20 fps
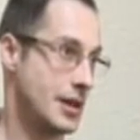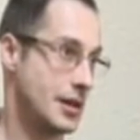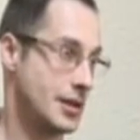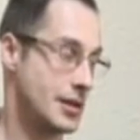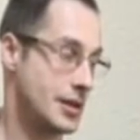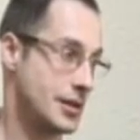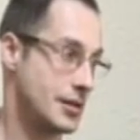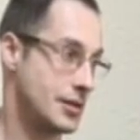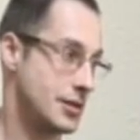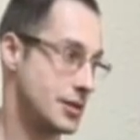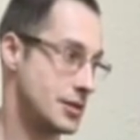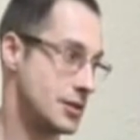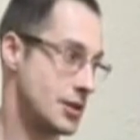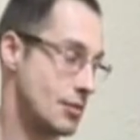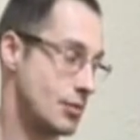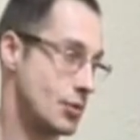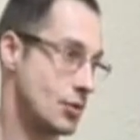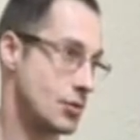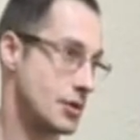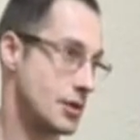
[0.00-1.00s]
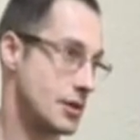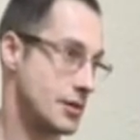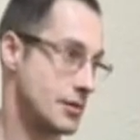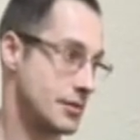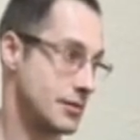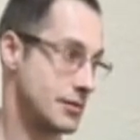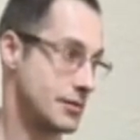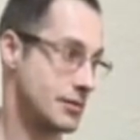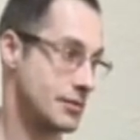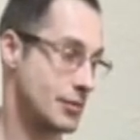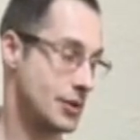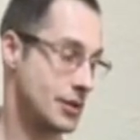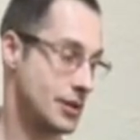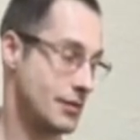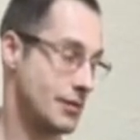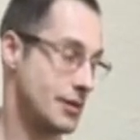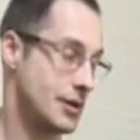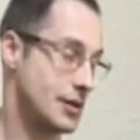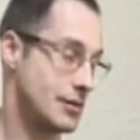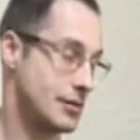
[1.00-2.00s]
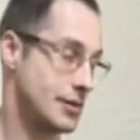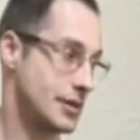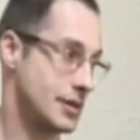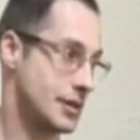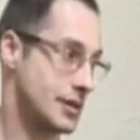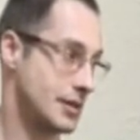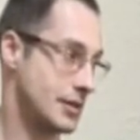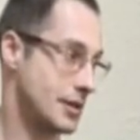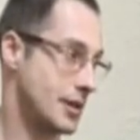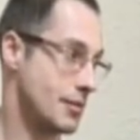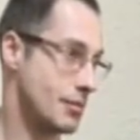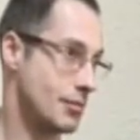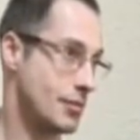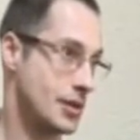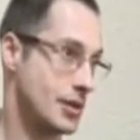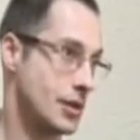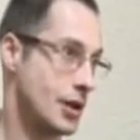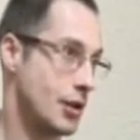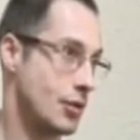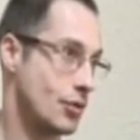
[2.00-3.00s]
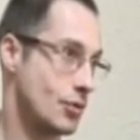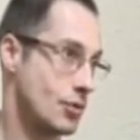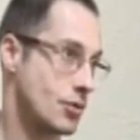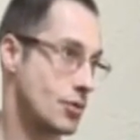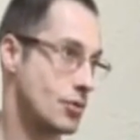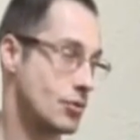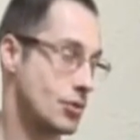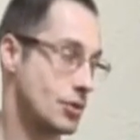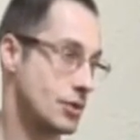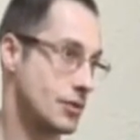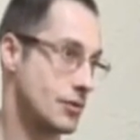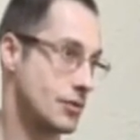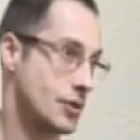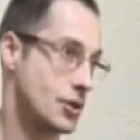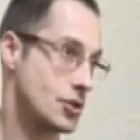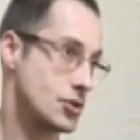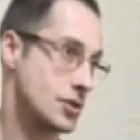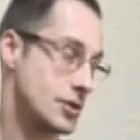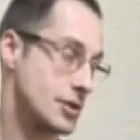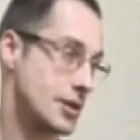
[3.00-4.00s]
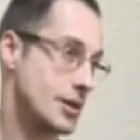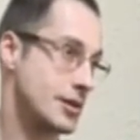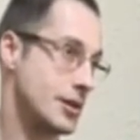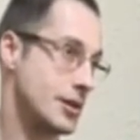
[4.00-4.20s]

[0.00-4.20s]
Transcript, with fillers: делать из ребенка, мотивировать на модельную какую-то внешность,